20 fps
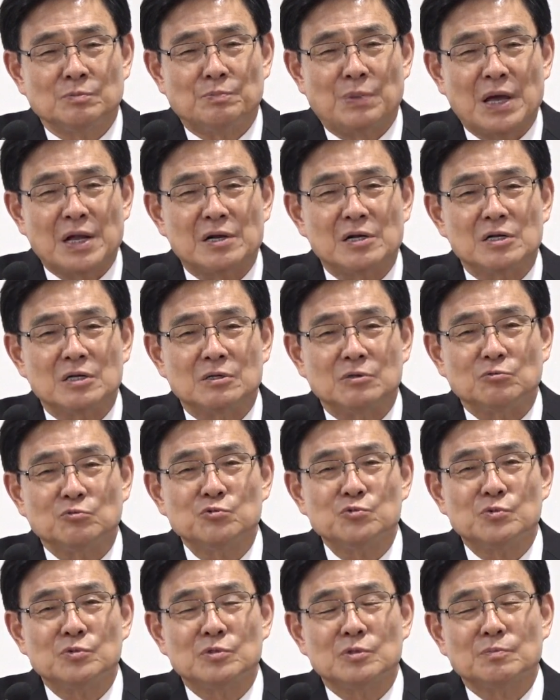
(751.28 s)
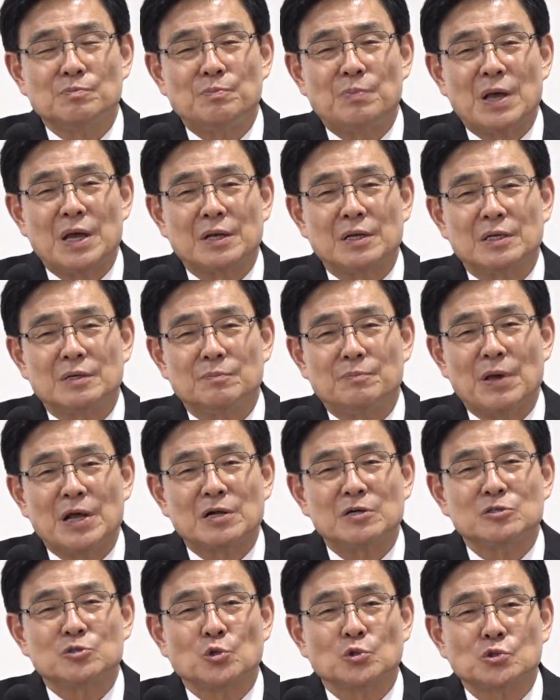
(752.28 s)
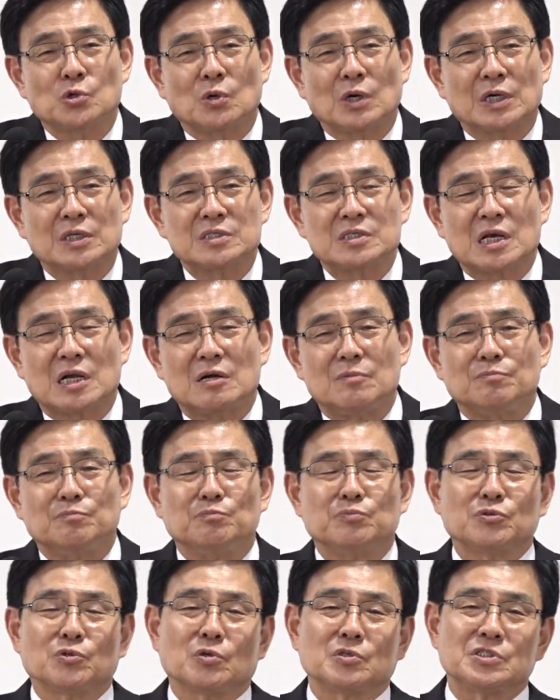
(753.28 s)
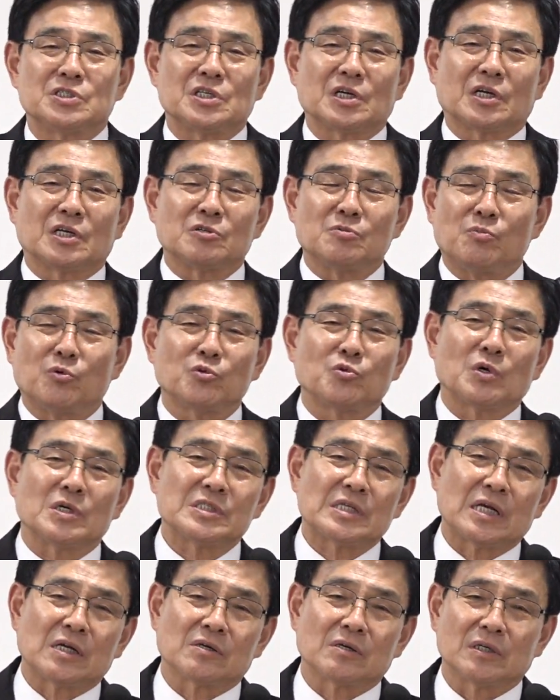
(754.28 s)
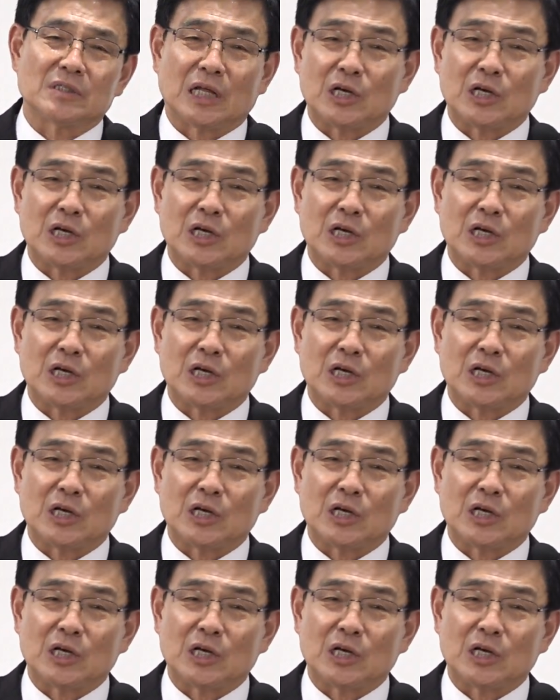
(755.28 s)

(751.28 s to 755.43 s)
배를, 배, 배를 조종하는 사람부터 시작해서 모두가 사는 거예요.